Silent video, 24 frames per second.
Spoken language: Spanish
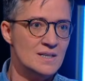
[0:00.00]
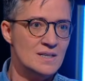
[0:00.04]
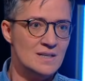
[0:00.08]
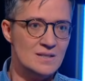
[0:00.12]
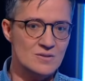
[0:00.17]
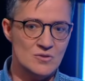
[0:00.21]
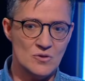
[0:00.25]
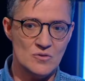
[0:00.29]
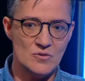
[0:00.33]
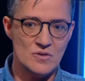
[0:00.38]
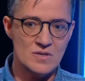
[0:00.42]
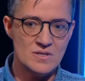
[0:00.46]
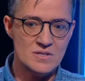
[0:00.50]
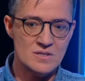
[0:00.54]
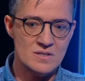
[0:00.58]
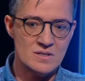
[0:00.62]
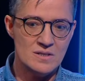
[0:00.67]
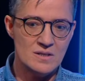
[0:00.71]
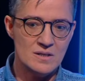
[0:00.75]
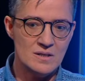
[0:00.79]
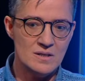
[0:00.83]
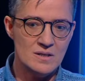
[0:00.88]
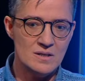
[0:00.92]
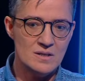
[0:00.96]
Entonces,
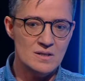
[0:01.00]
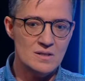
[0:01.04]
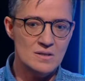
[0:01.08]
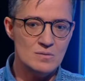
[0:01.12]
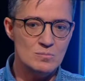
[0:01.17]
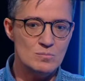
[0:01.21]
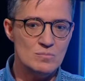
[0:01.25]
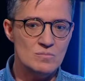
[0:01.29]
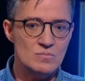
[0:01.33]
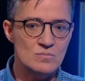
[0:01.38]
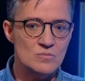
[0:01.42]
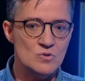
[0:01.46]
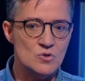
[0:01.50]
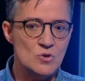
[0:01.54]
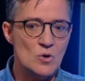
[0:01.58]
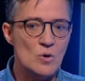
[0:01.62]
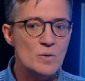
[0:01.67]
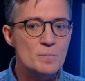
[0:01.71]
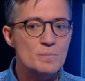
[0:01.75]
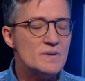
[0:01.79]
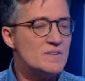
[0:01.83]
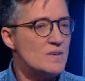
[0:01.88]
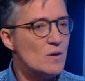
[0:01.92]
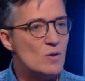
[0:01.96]
eh, yo he
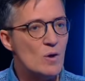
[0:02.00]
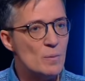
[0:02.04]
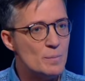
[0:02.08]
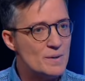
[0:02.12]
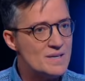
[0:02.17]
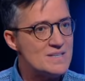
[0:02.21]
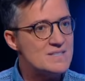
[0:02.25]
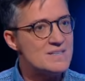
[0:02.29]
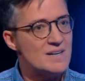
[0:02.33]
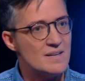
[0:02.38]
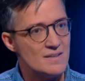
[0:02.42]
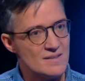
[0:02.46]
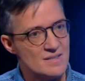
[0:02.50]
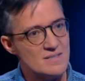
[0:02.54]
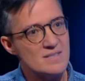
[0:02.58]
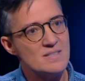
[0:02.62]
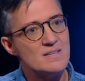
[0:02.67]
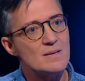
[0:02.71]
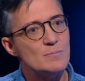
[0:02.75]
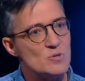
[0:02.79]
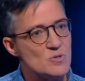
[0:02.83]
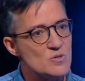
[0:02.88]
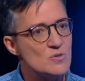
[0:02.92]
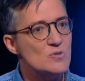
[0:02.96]
empezado a pensar desde
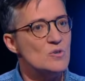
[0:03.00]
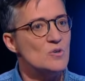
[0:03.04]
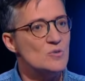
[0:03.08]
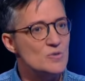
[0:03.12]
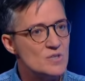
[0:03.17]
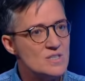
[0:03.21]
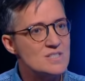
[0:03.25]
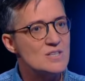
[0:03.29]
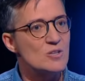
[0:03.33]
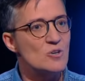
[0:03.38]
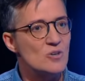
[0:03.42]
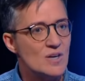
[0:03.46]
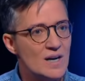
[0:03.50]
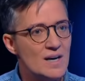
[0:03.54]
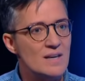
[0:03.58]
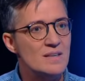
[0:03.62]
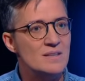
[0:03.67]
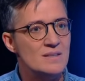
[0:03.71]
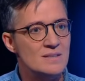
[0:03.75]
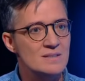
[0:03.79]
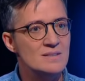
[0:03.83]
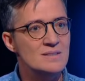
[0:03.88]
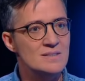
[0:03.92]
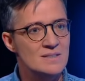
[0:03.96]
esa posición
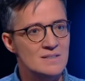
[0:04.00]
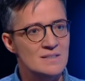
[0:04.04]
dislocada,